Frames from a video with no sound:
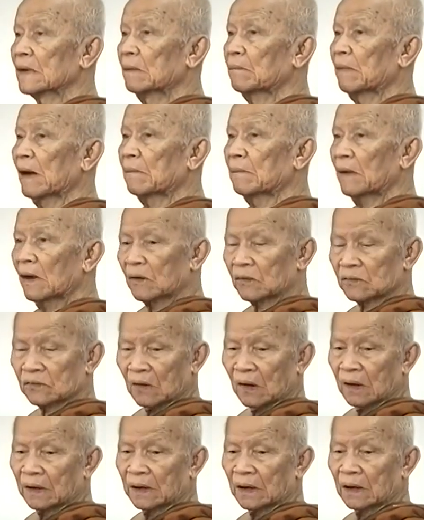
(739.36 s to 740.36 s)
ไปแม่ฮ่องส
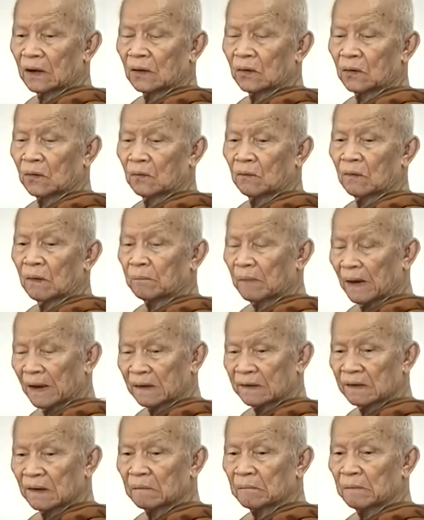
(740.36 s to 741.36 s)
อนนี่ก็รู้ว่าไป
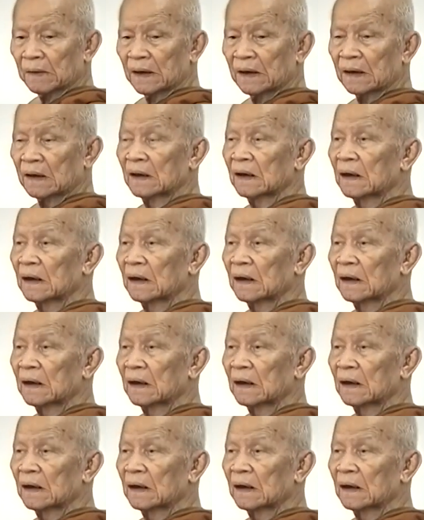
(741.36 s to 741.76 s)
เครื่องบิน